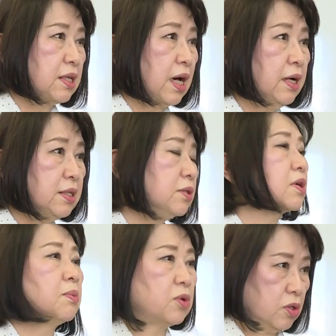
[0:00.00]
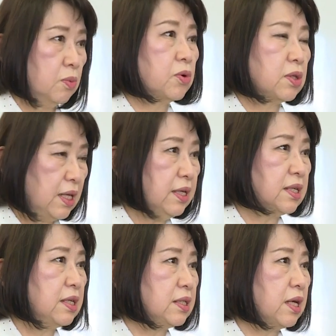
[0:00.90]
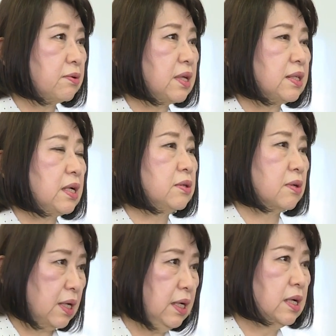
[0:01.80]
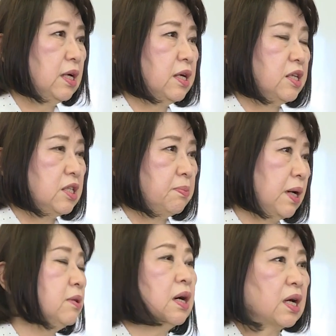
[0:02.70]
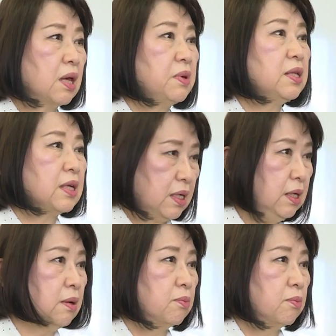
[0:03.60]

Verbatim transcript: に感謝の気持ちを持って接してくださるのが一番の励みになり、